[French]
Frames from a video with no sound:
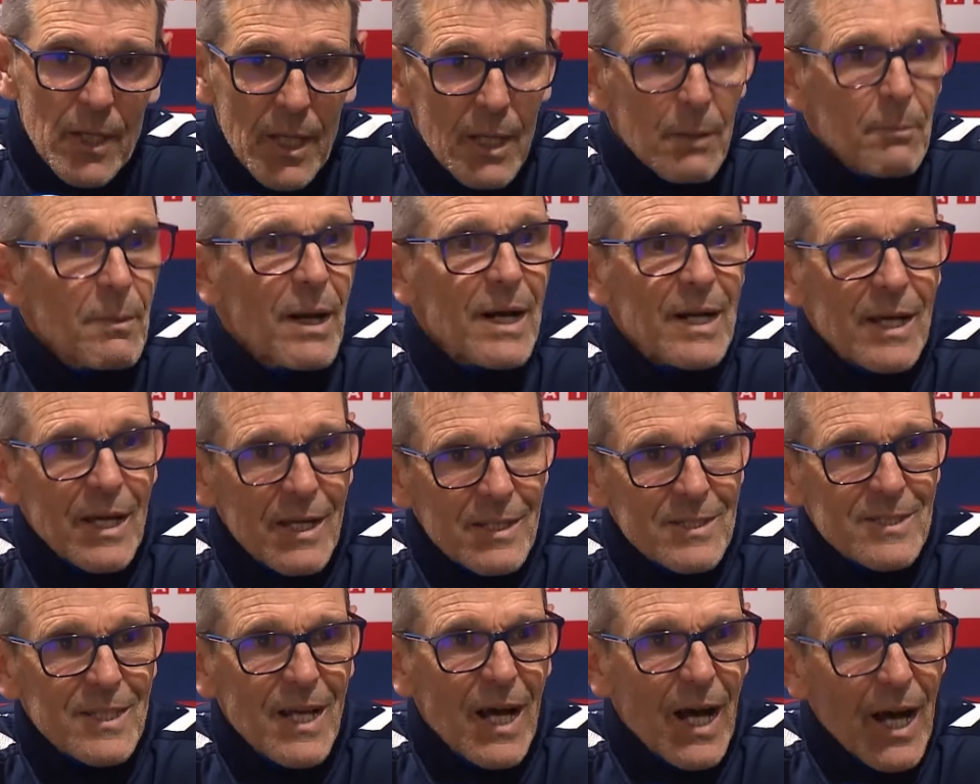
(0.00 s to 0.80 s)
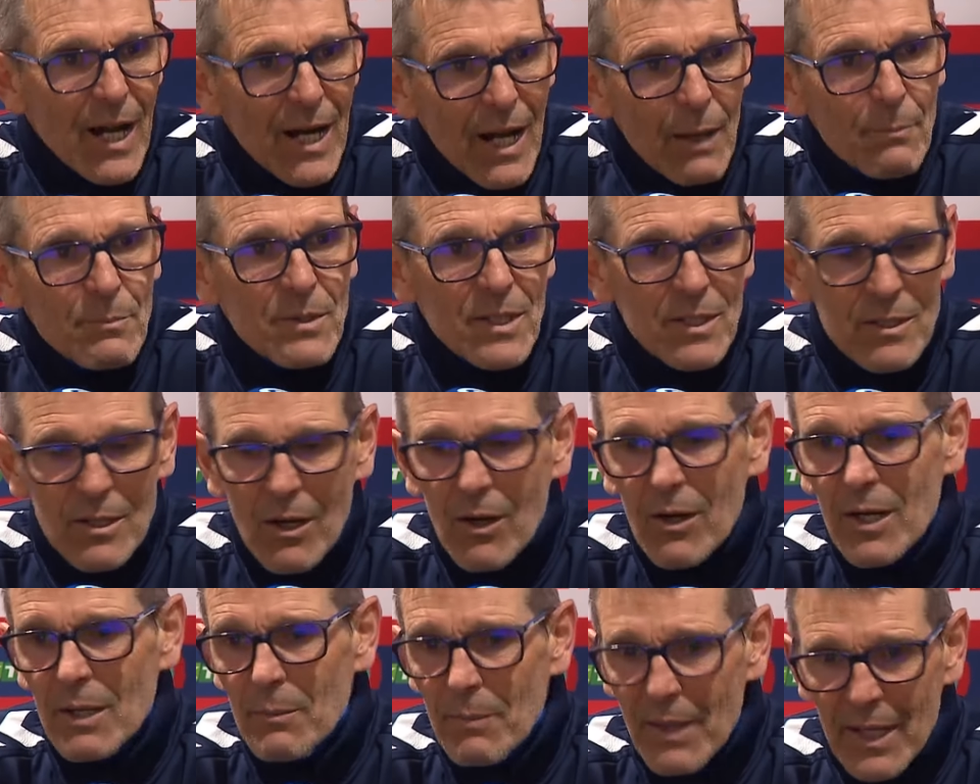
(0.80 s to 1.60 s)
Et malgré ça, à la
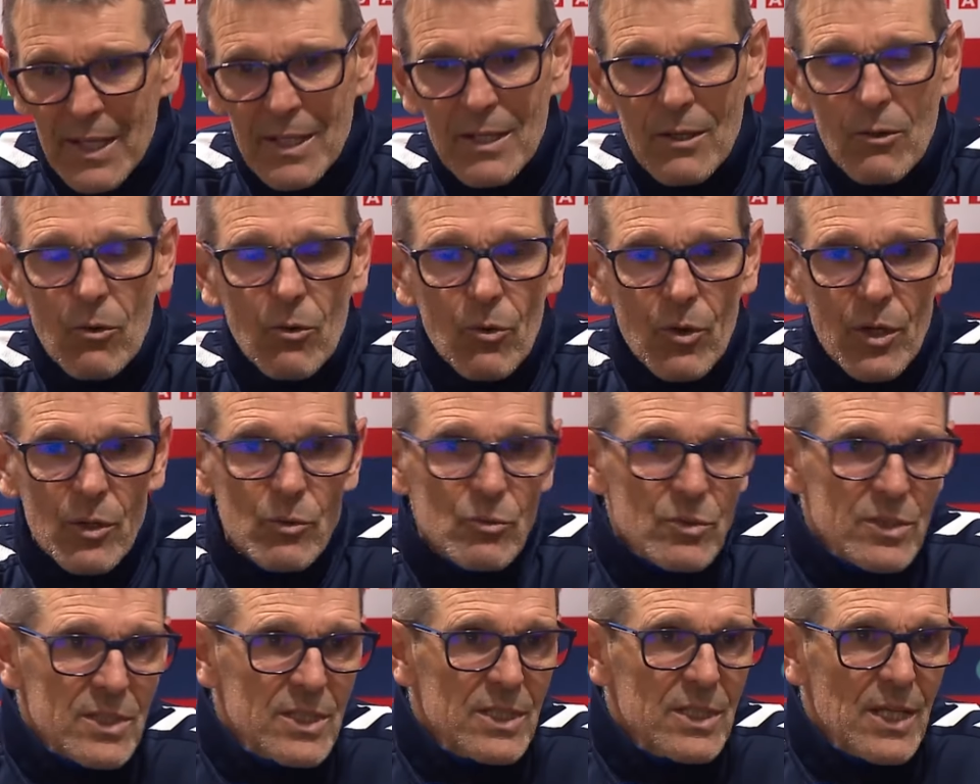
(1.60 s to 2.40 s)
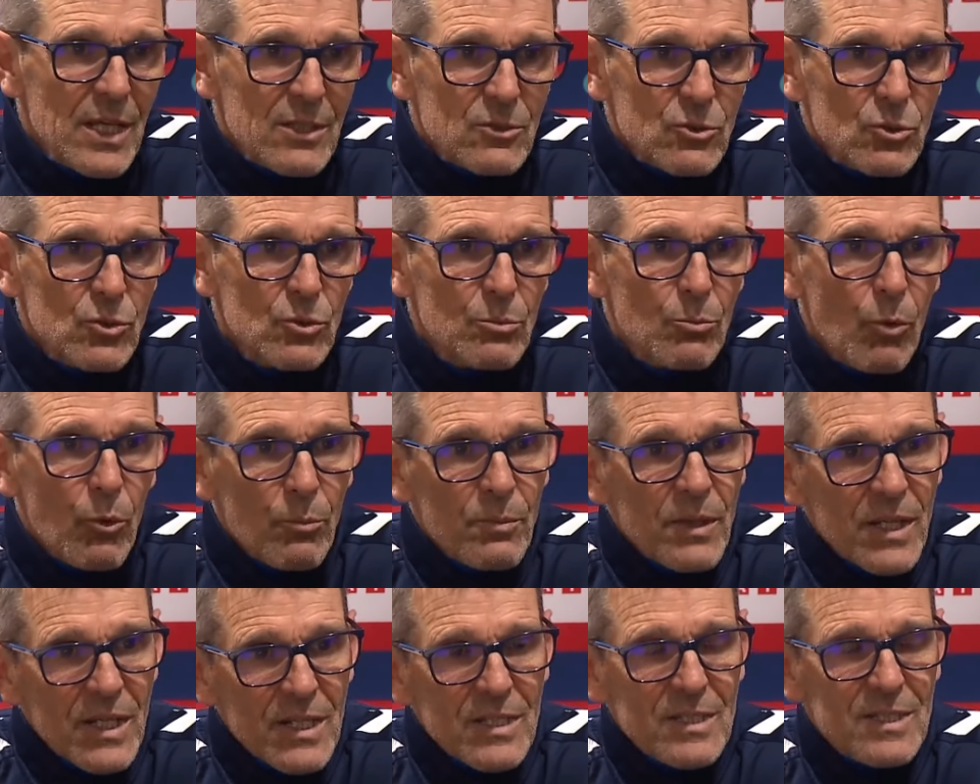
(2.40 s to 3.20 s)
mi-temps, les mecs ont réussi à se
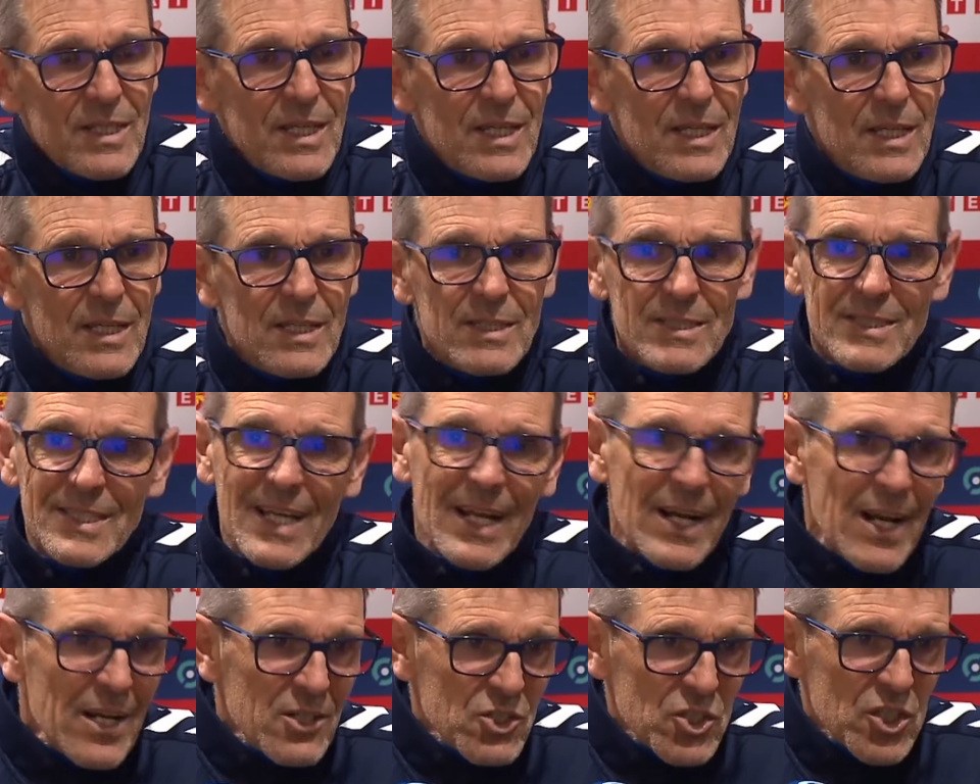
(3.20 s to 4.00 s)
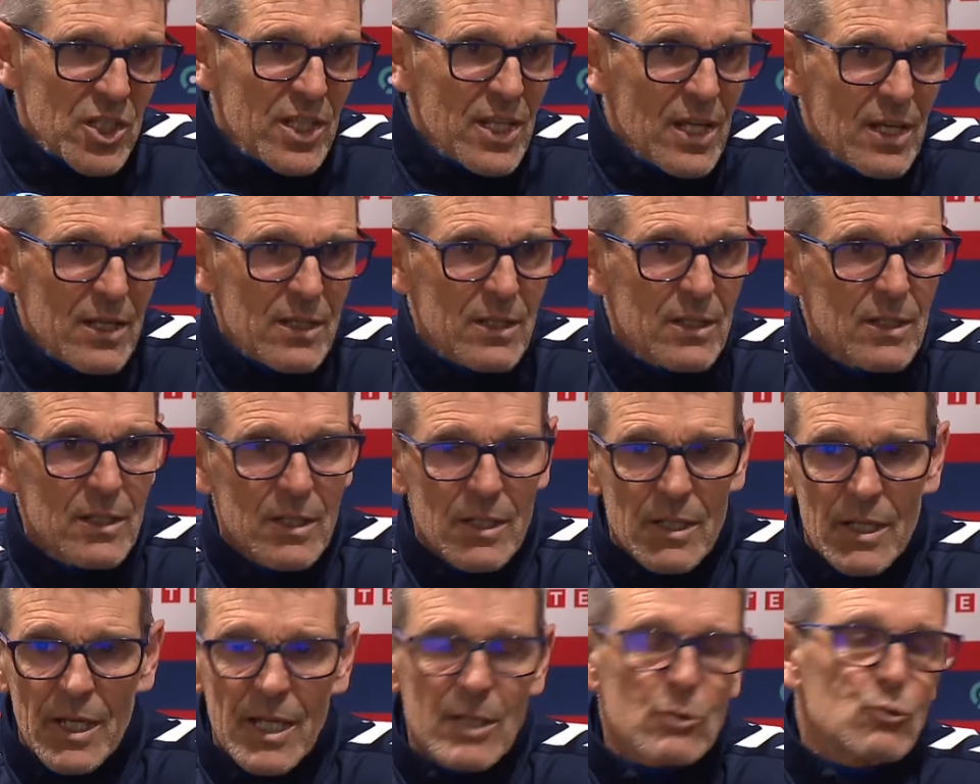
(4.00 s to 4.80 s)
mobiliser, ça lâche rien,
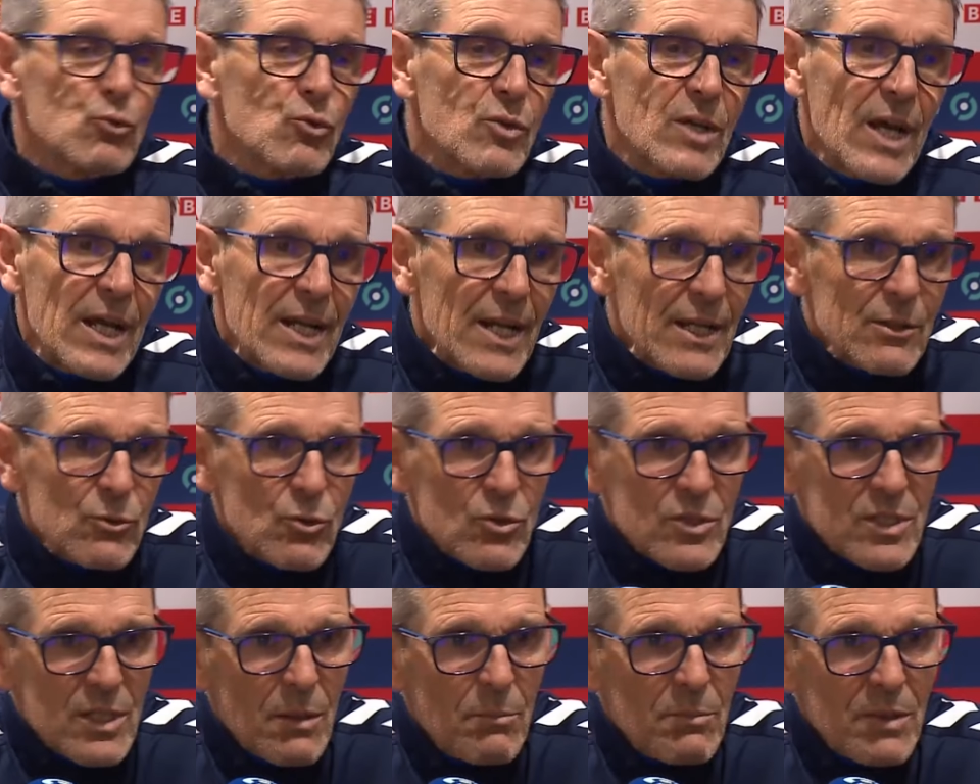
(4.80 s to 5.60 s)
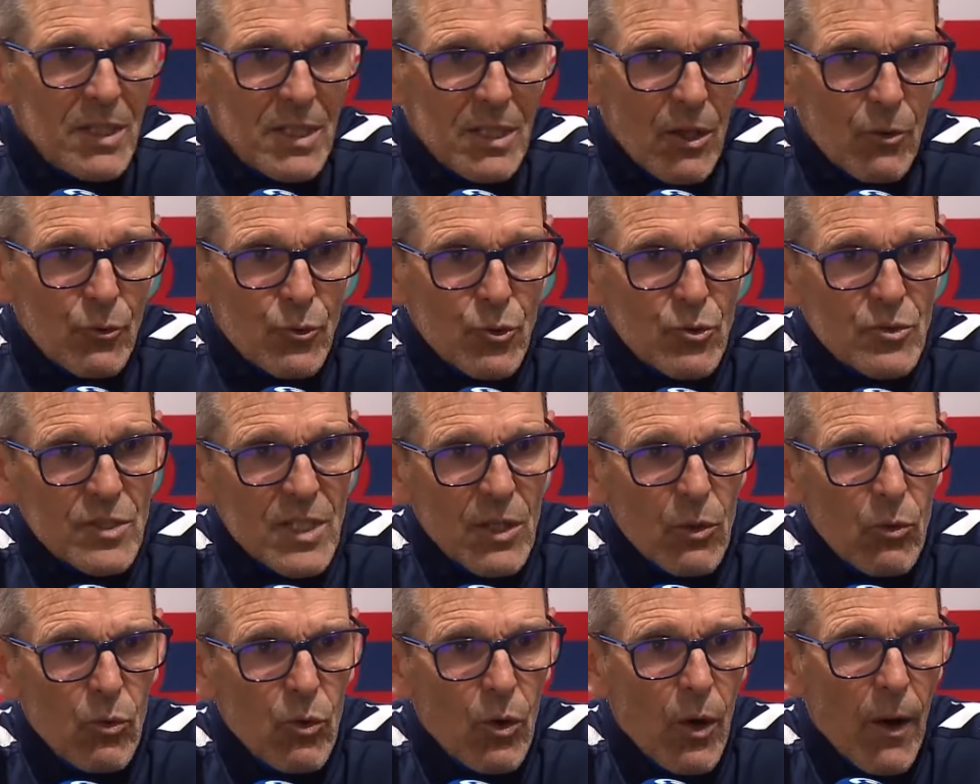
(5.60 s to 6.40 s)
et tu gagnes la deuxième mi-temps
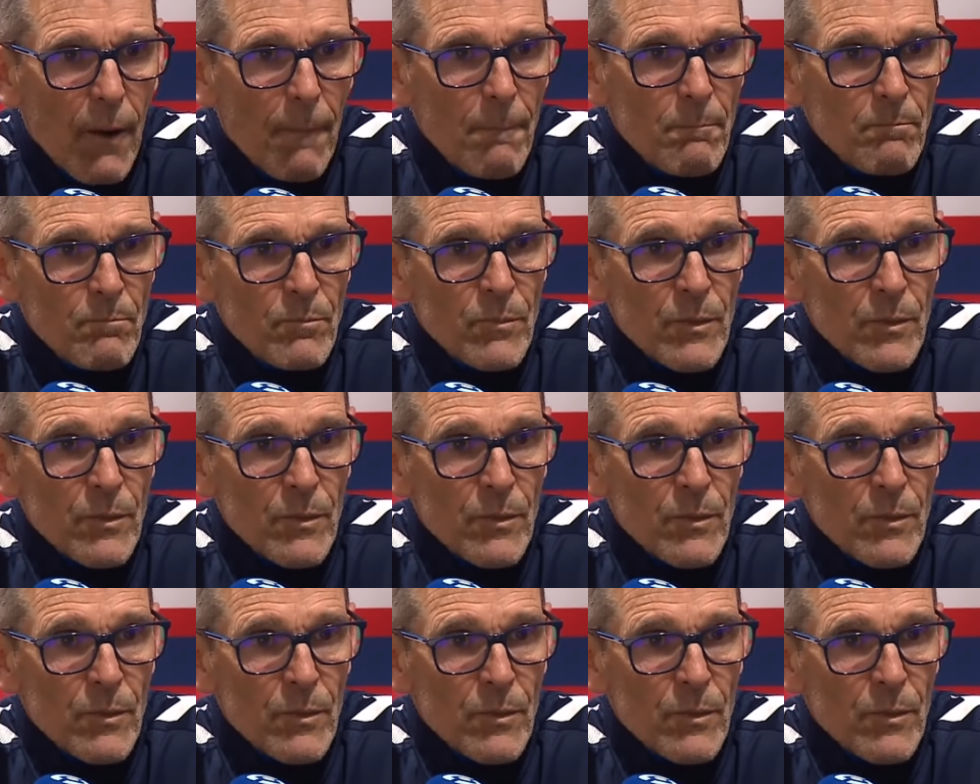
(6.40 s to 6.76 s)
2-0.